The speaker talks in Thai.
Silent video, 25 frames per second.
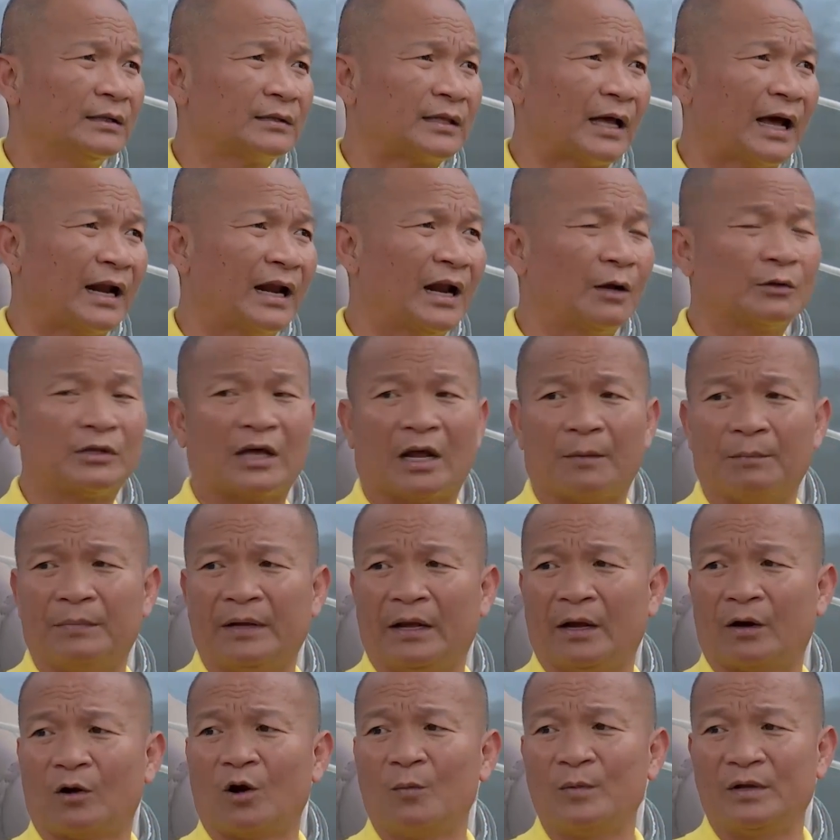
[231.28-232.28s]
ทานเหล้าทานเบี
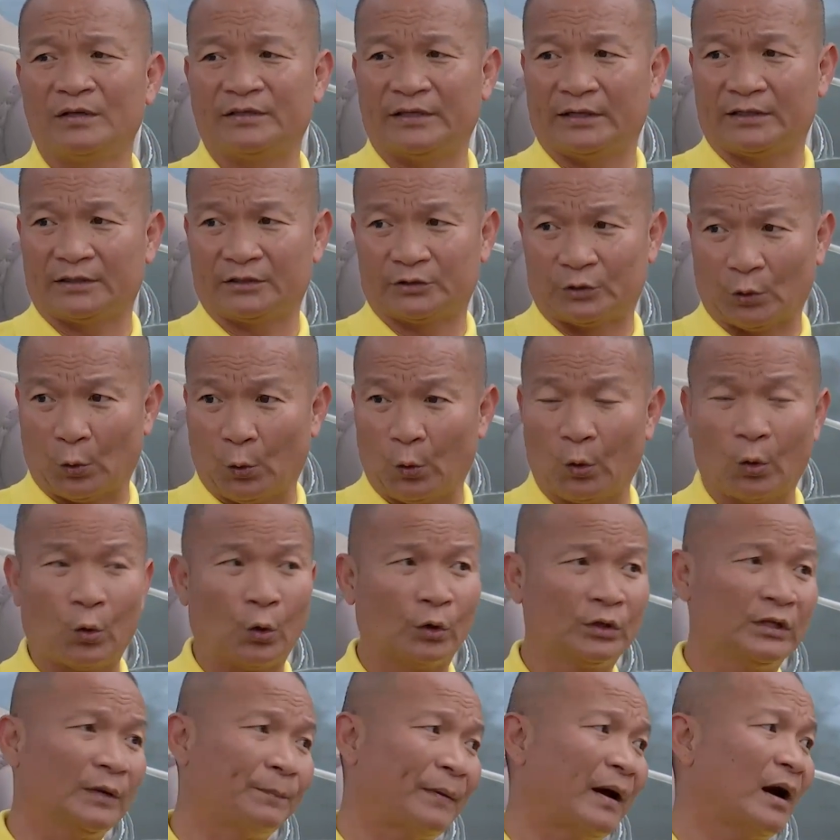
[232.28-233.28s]
ยร์ก็มีสิทธิ์สูงค
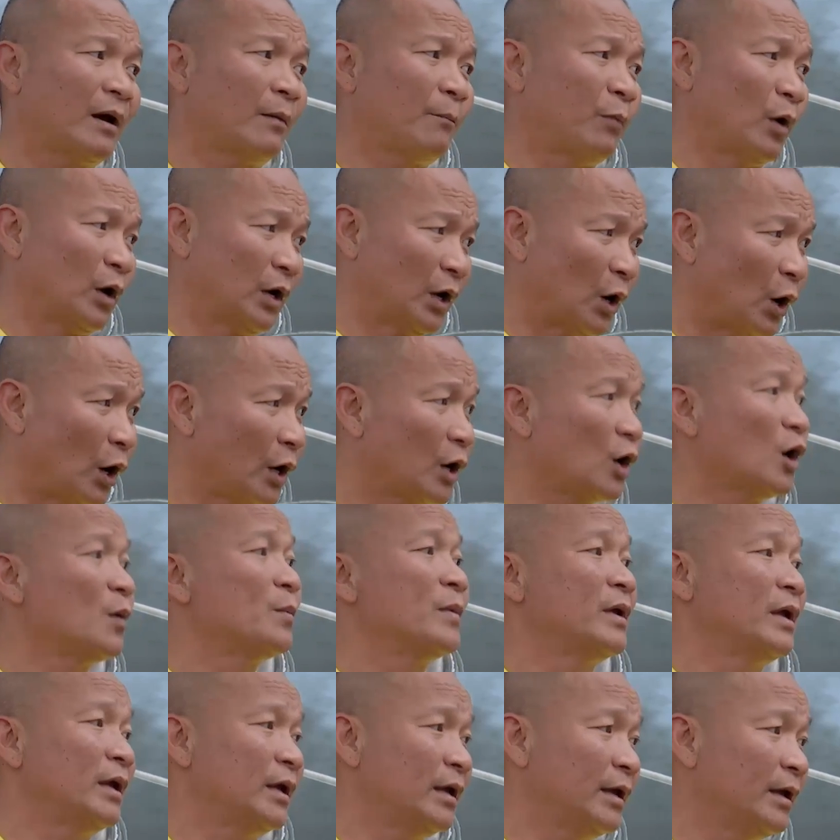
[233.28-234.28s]
นที่พักผ่อนน้อยก็
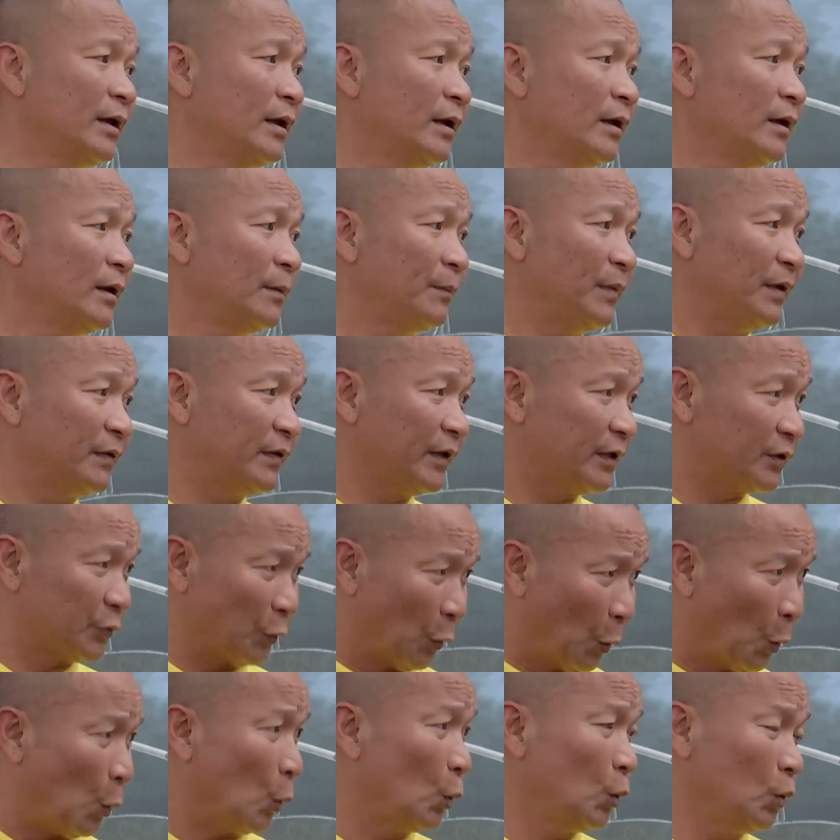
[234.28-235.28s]
มีสิทธิ์
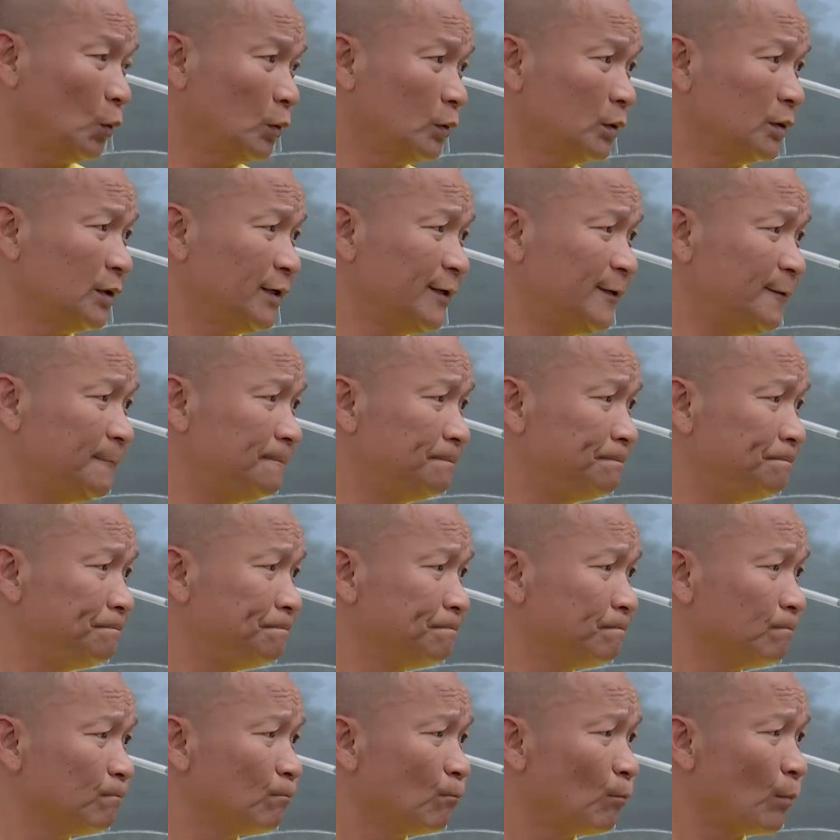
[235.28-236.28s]
สูงตอนนี้เรา
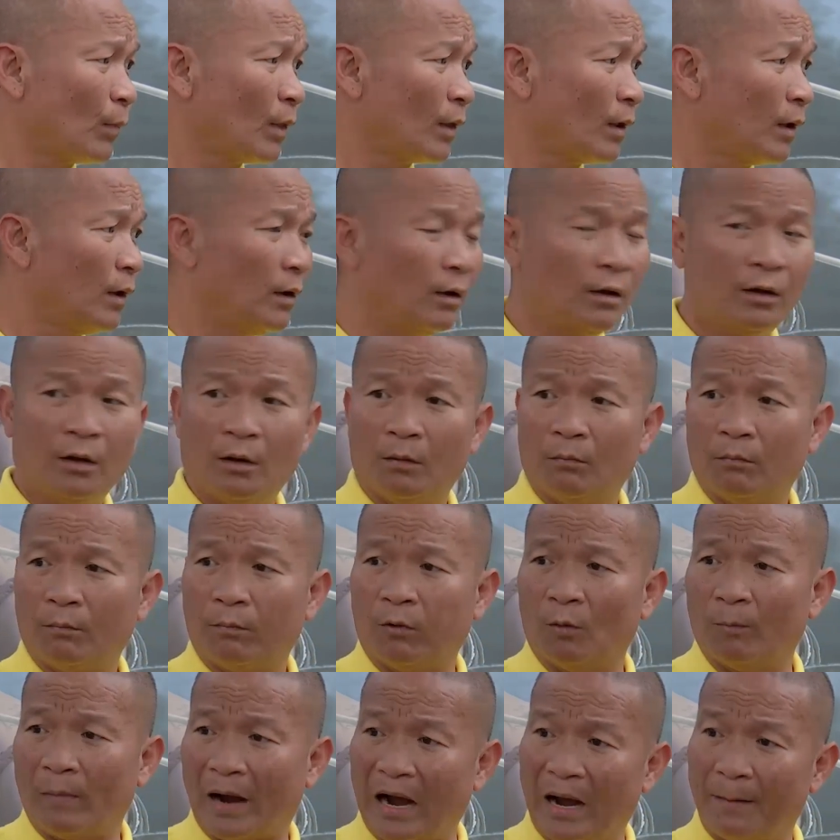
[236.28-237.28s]
ดีขึ้นเยอะแล้วผ
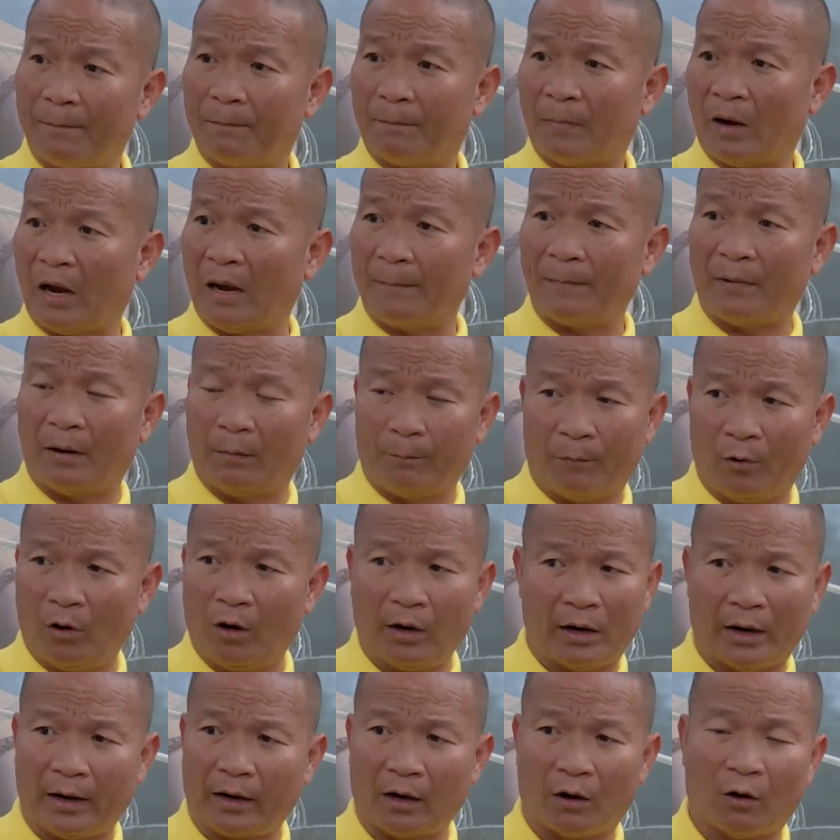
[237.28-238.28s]
มห้าม
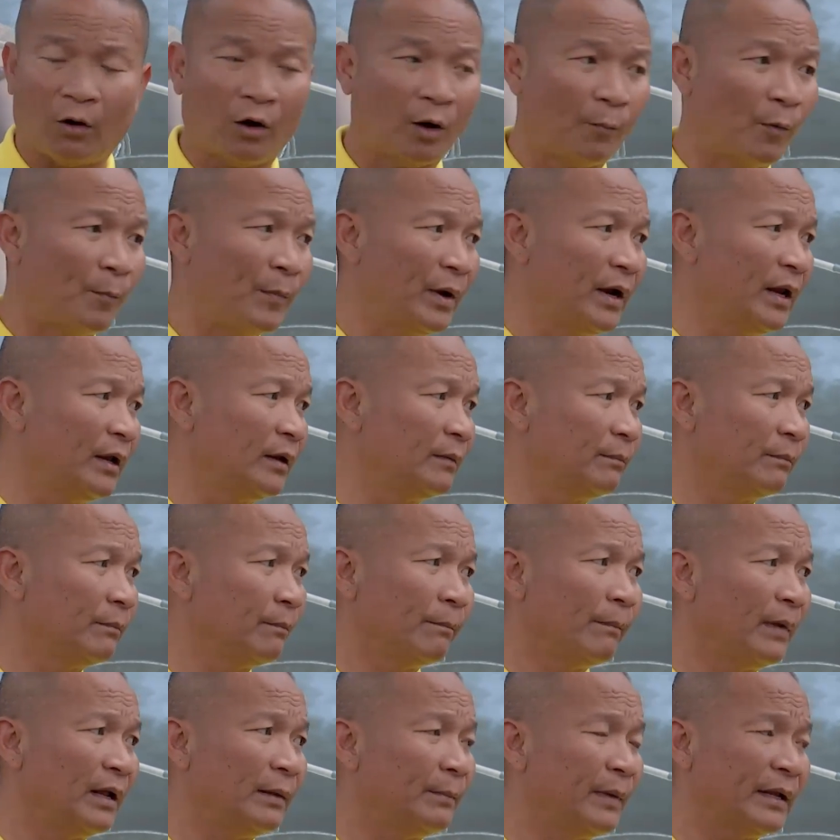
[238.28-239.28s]
แอลกอฮอล์ผม
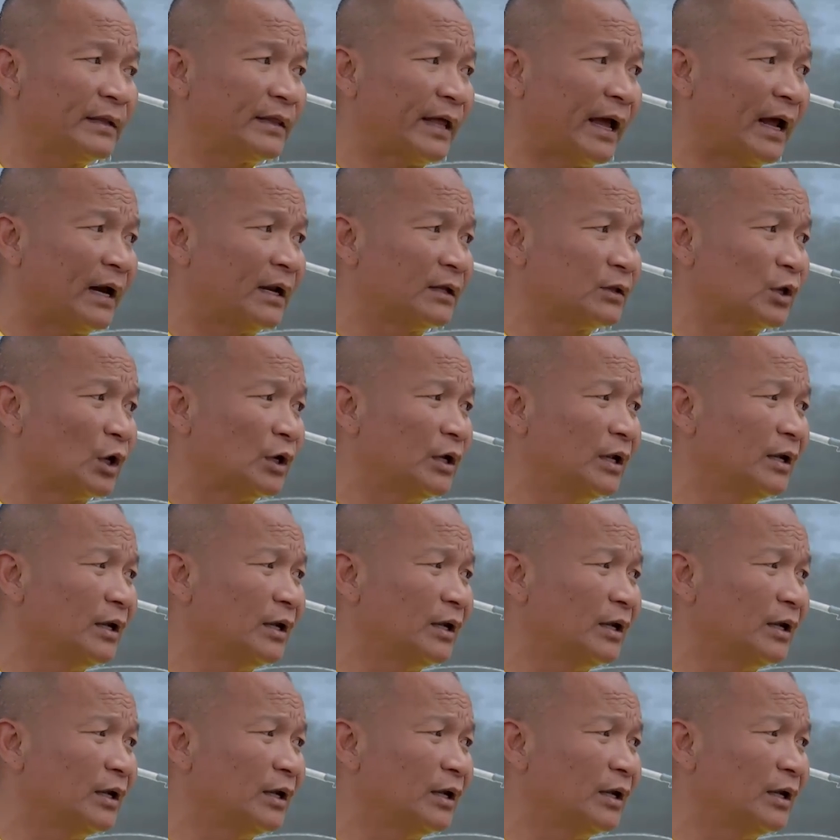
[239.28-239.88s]
ไม่แตะเลยตอน